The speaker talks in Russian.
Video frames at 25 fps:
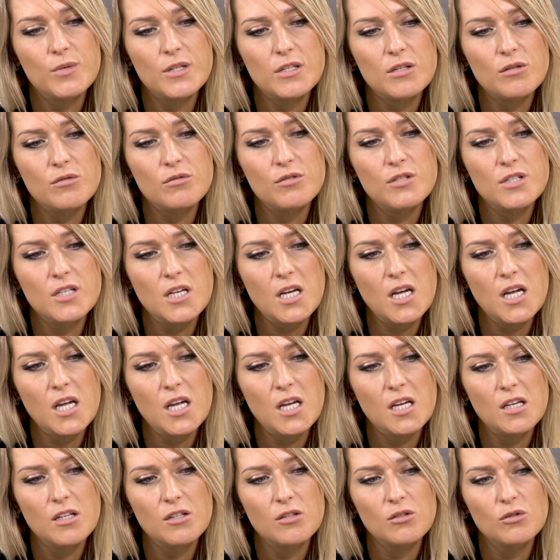
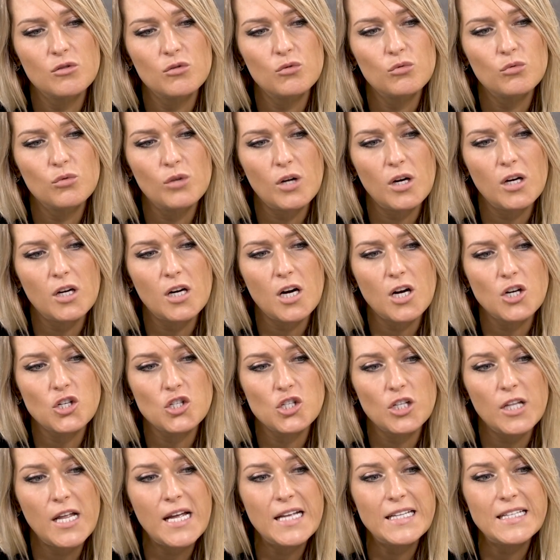людей, ну как, как
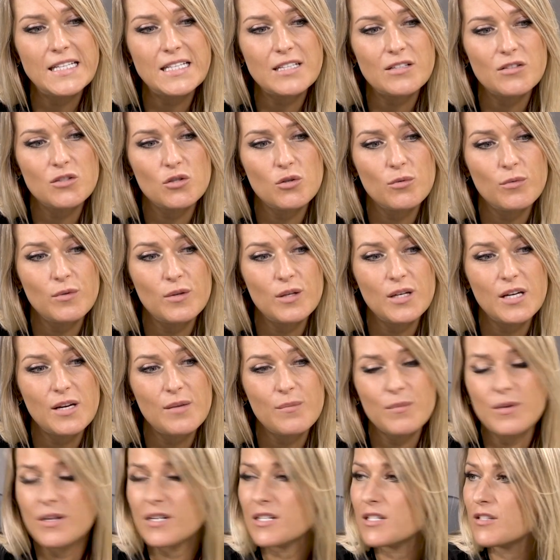желание все время
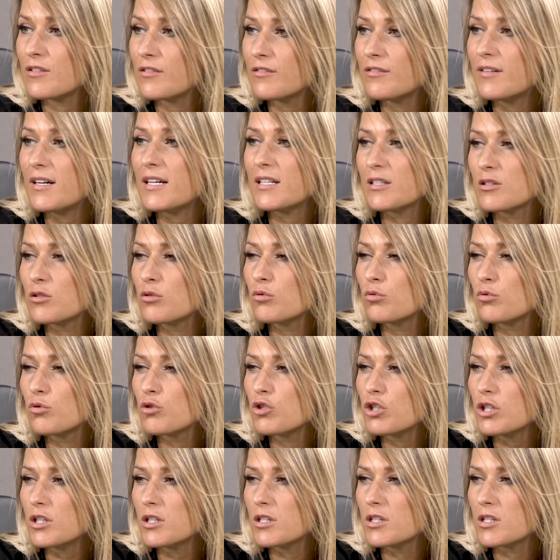развиваться и
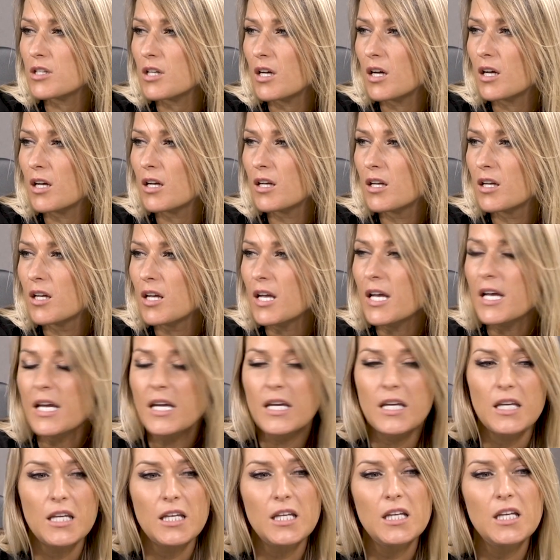учиться,
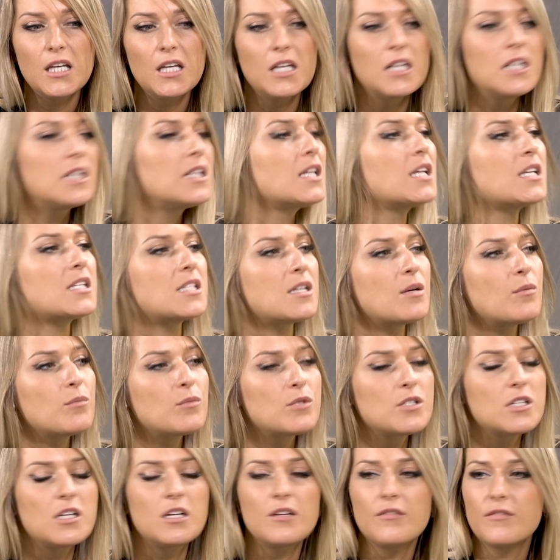и на самом
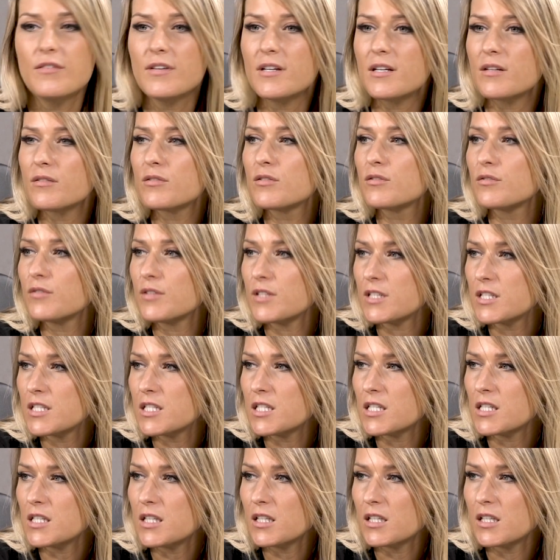деле вера в свои
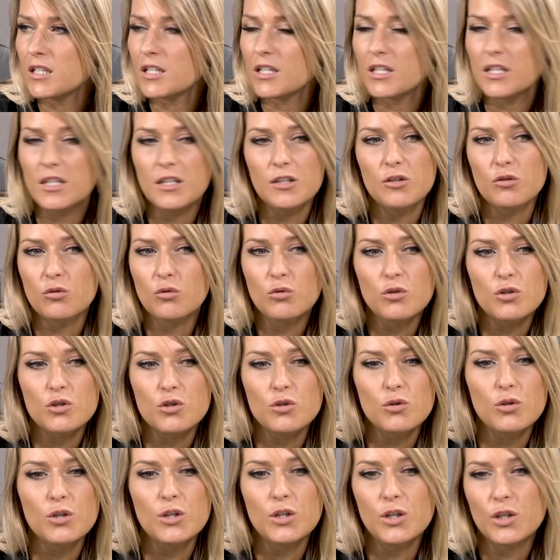силы тоже
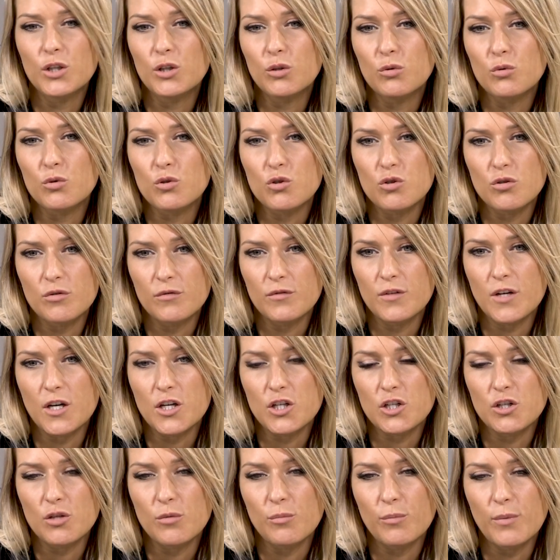это очень
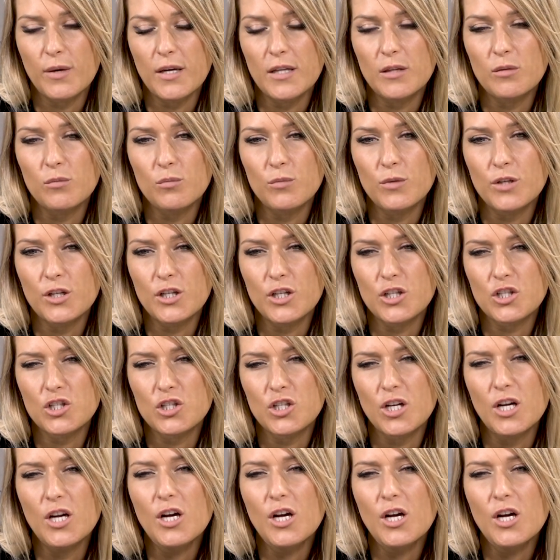важно. Поэтому мне кажется,